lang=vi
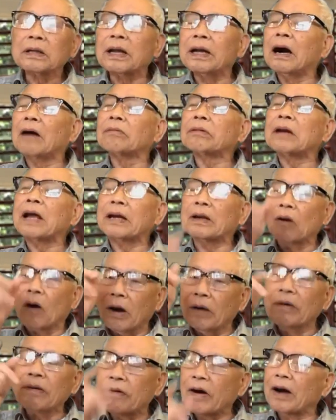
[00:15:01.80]
thì ông lại
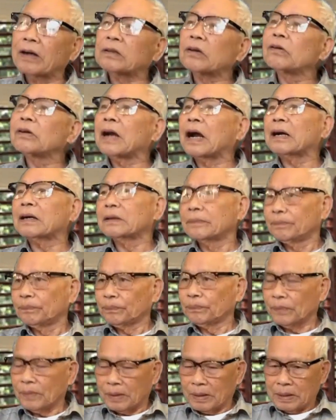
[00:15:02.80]
nói với vợ tôi rằng,
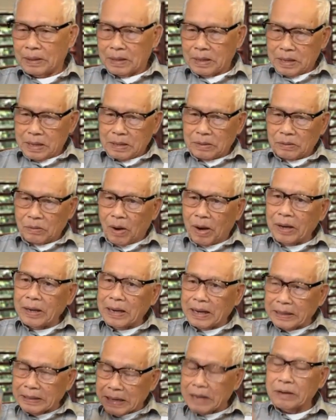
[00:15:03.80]
nói
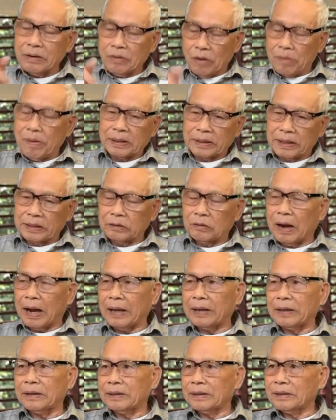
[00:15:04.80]
lại nói bằng điện
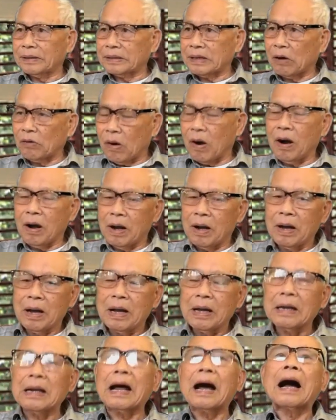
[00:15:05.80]
thoại sau đó
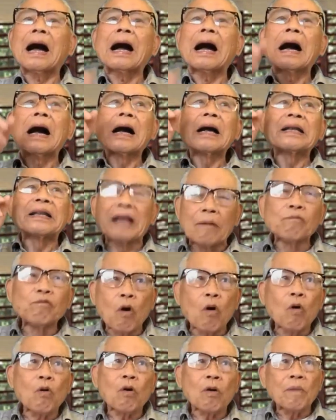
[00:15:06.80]
là nhiệm
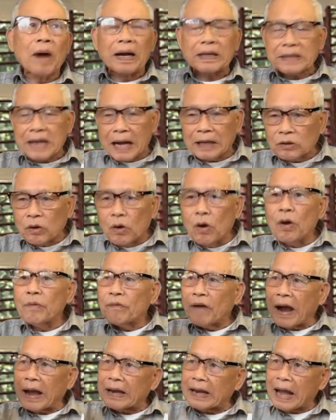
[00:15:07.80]
vụ của bà xã tôi
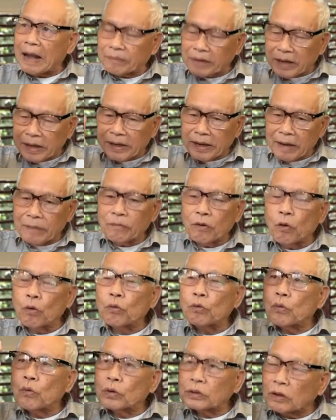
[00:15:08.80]
phải làm cái nghĩa vụ
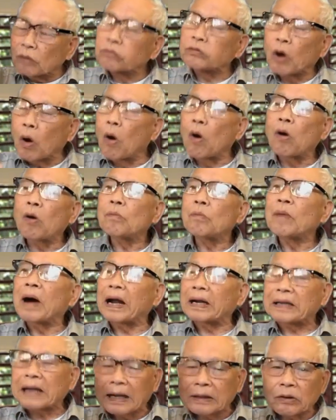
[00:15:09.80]
của tông đồ.
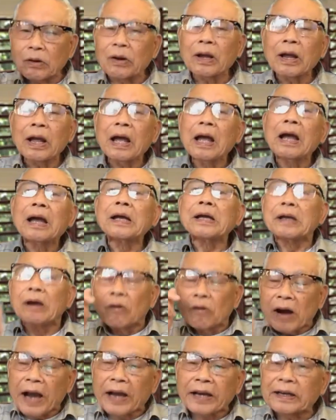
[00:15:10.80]
Bà xã tôi
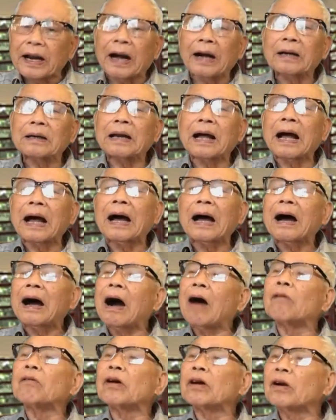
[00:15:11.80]
hiểu ngay rằng là
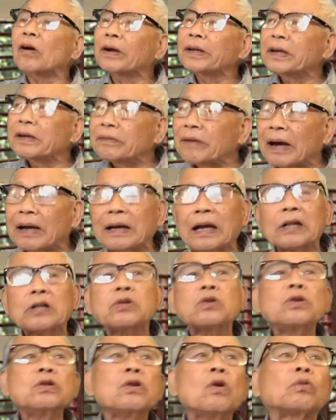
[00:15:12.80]
ông ấy nói như vậy là
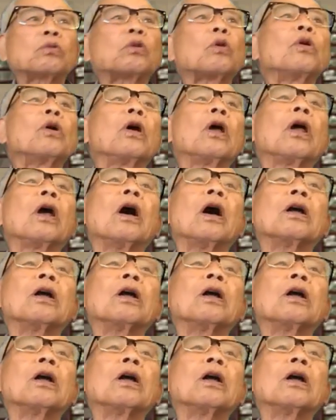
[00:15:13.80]
xúi giục tôi,